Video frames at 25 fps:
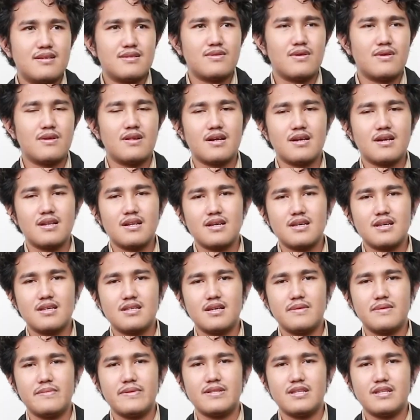soalnya kan lagi
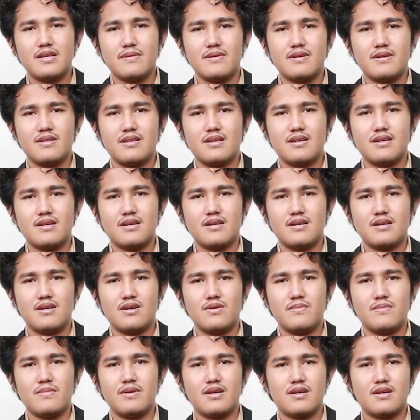zaman zamannya
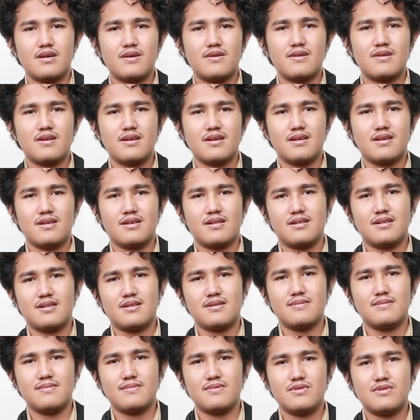omikron kan
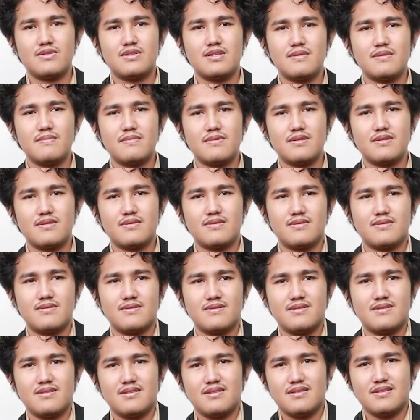musim gitu
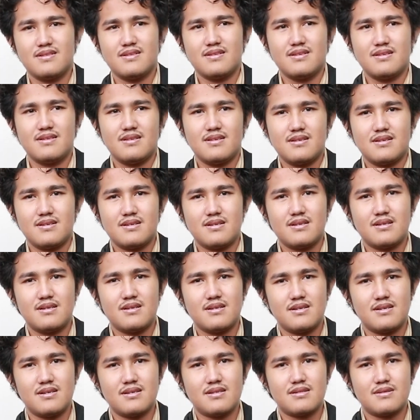
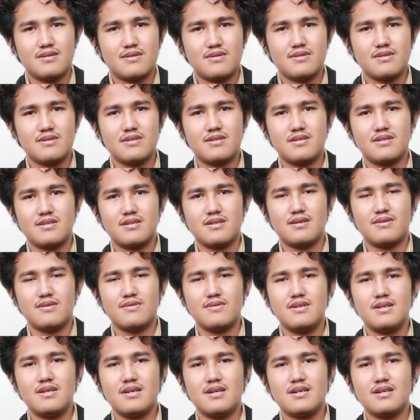uh, terus ya
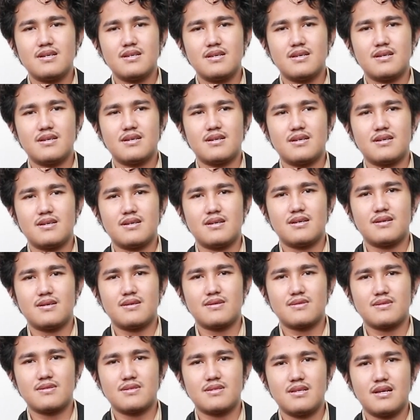udah ya
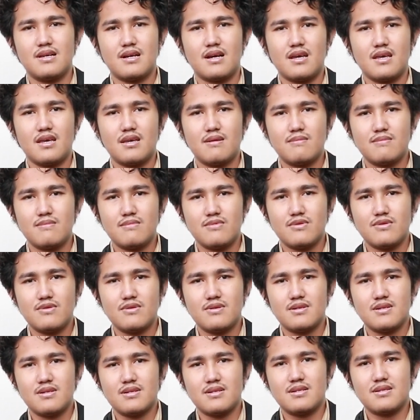harus jaga
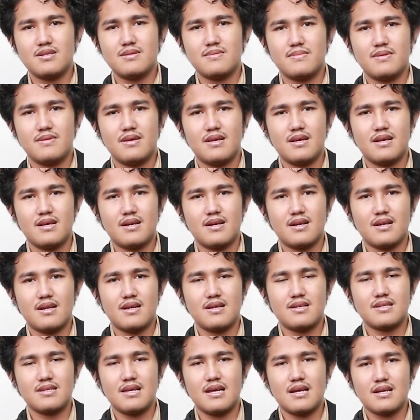imun biar
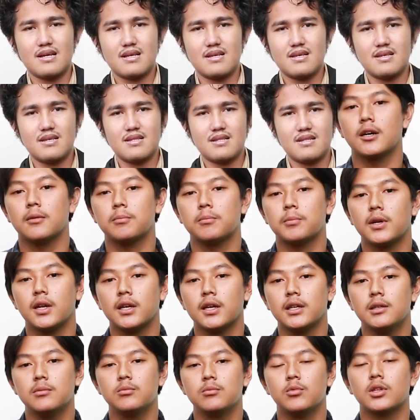nggak sakit
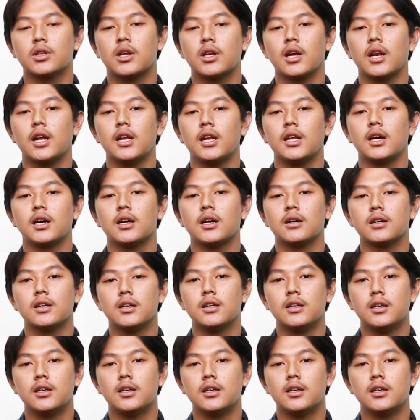apalagi buat kalian yang